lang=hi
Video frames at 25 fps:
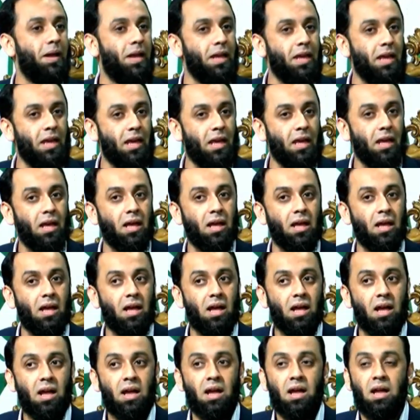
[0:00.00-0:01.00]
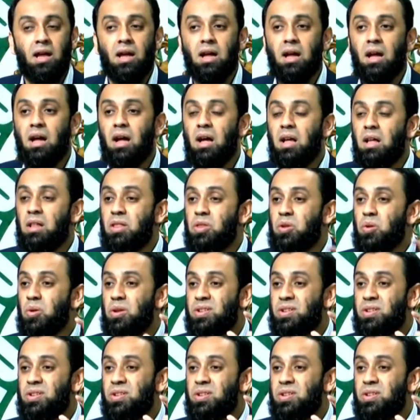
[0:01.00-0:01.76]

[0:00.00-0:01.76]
नहीं तो